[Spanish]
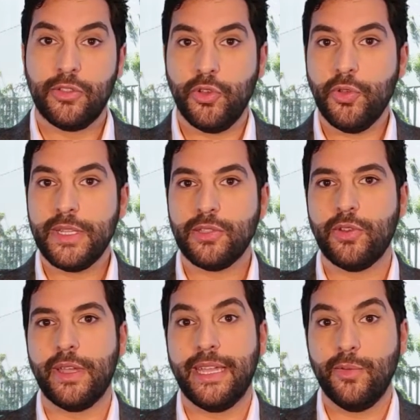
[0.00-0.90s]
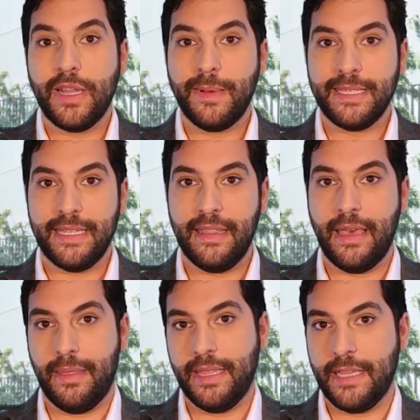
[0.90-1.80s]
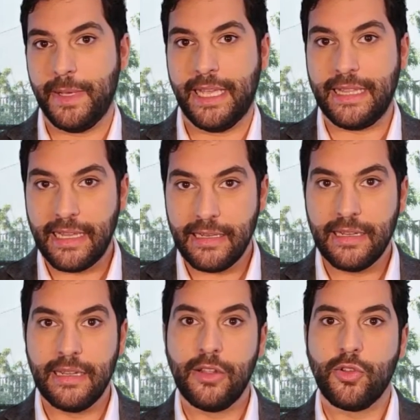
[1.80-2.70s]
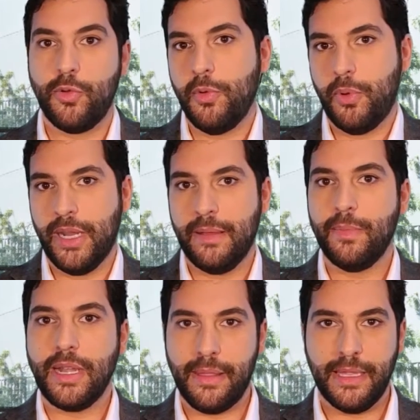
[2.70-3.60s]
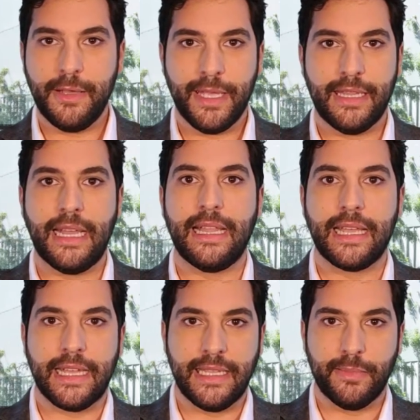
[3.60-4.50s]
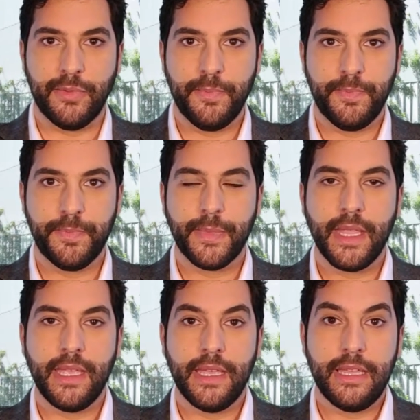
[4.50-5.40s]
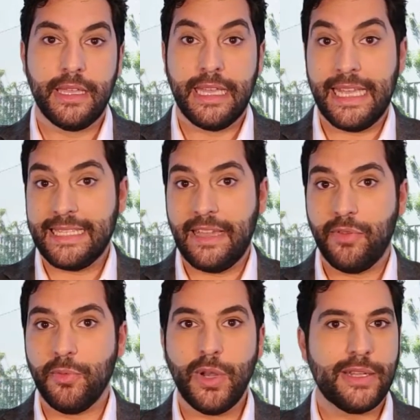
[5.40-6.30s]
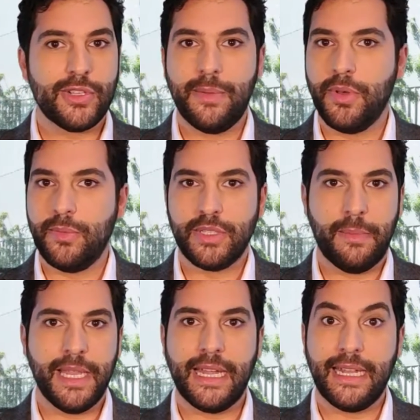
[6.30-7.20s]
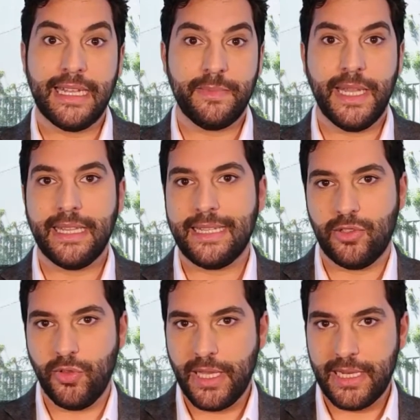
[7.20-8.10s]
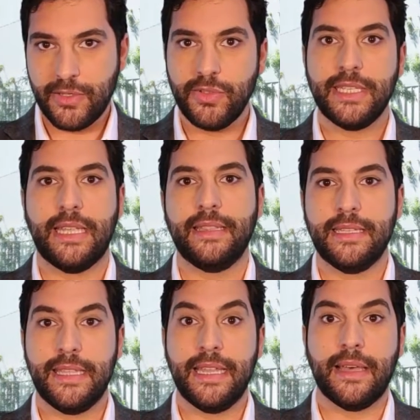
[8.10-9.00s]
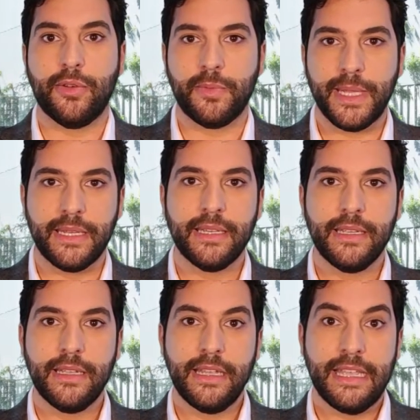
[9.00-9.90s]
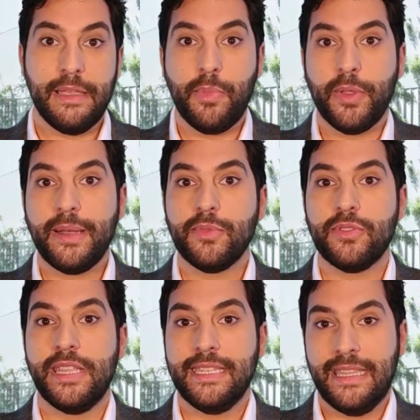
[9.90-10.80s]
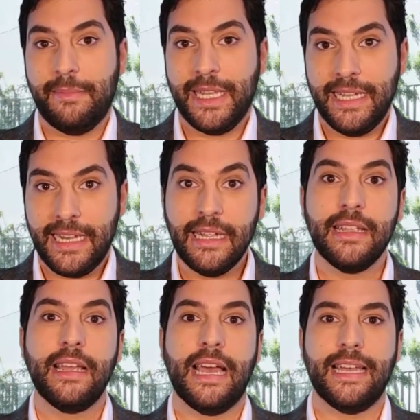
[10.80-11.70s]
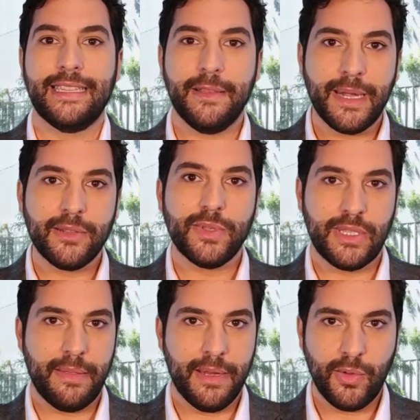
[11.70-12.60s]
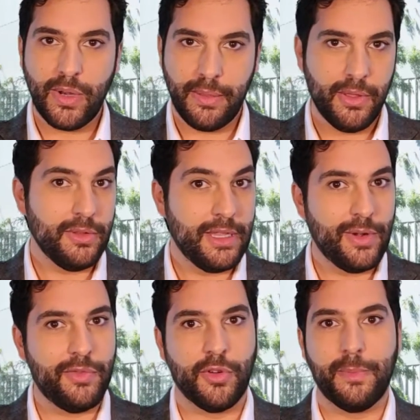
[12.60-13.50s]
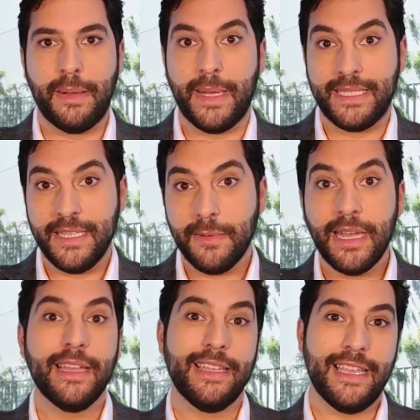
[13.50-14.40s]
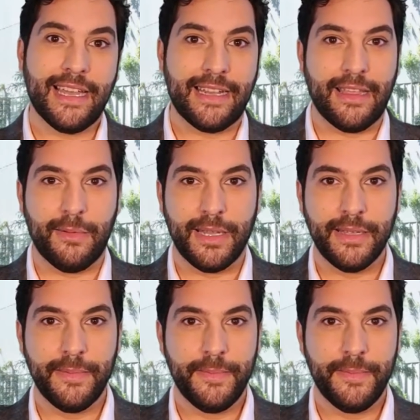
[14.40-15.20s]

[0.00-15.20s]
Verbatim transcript: Todo esto en una base de aceite vegetal, como por ejemplo el aceite vegetal de cáñamo. Esta fórmula nos la podemos aplicar en las piernas todas las noches antes de ir a dormir y podremos de esta manera activar nuestra circulación de una forma pasiva y agradable.